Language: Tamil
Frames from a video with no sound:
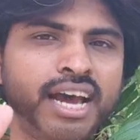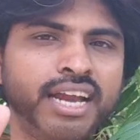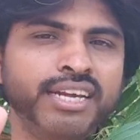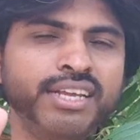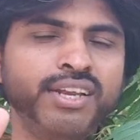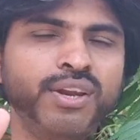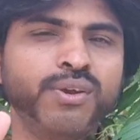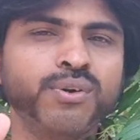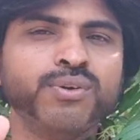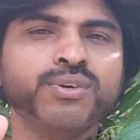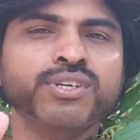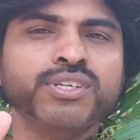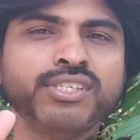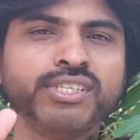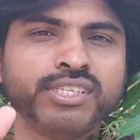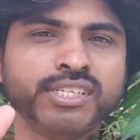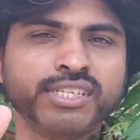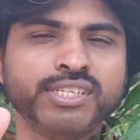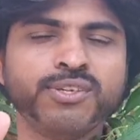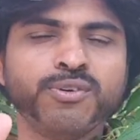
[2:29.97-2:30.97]
அணிலோ
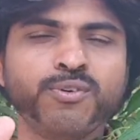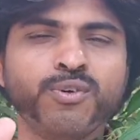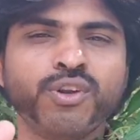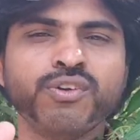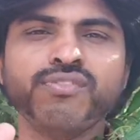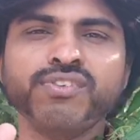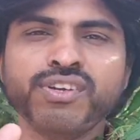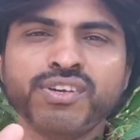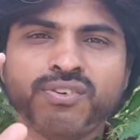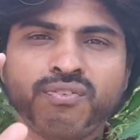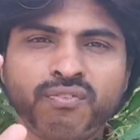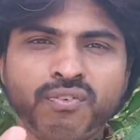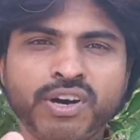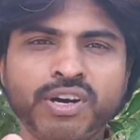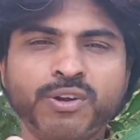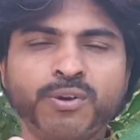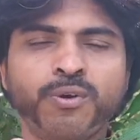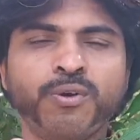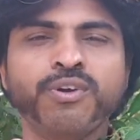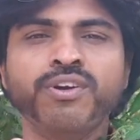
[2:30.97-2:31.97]
சிட்டுக்குருவியும்
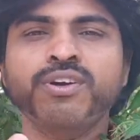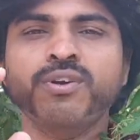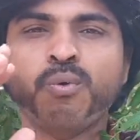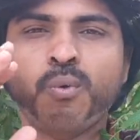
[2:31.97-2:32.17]
வரும்